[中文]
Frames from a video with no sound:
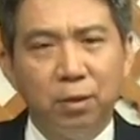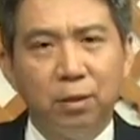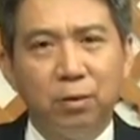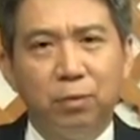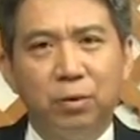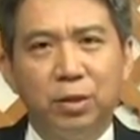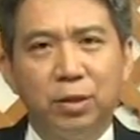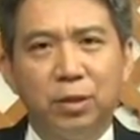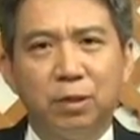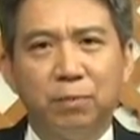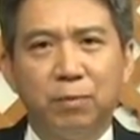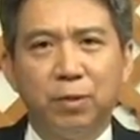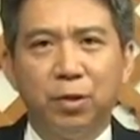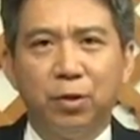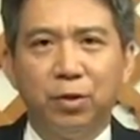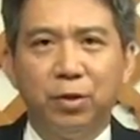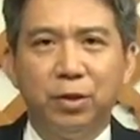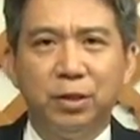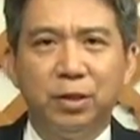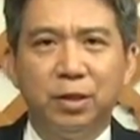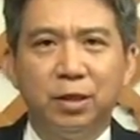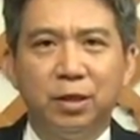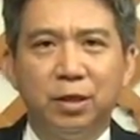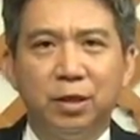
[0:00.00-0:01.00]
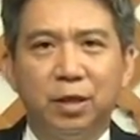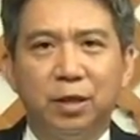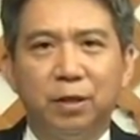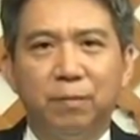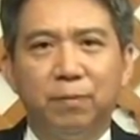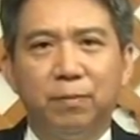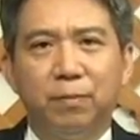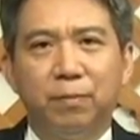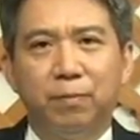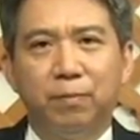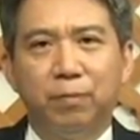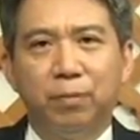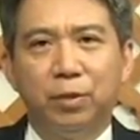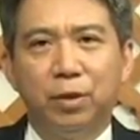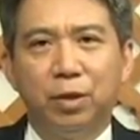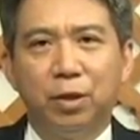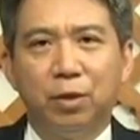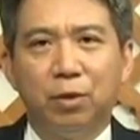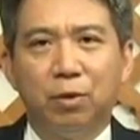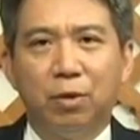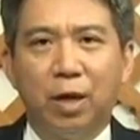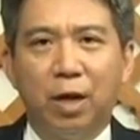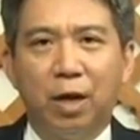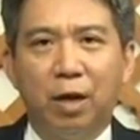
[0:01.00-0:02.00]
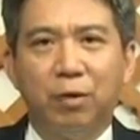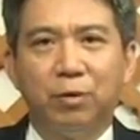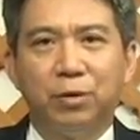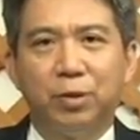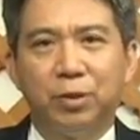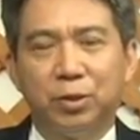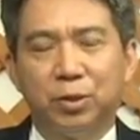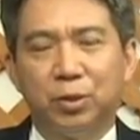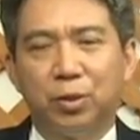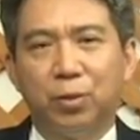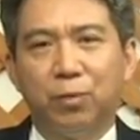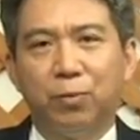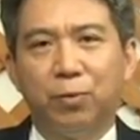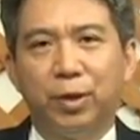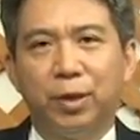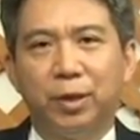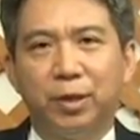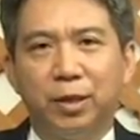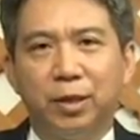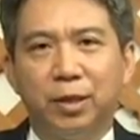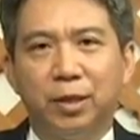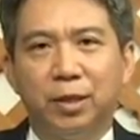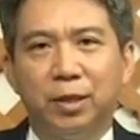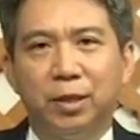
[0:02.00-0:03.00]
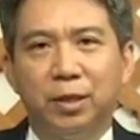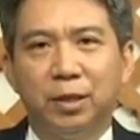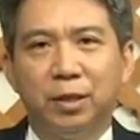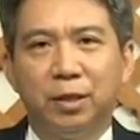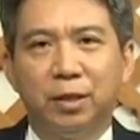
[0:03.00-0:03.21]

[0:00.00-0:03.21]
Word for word: 为什么有一些人不能够好好的收尾呢？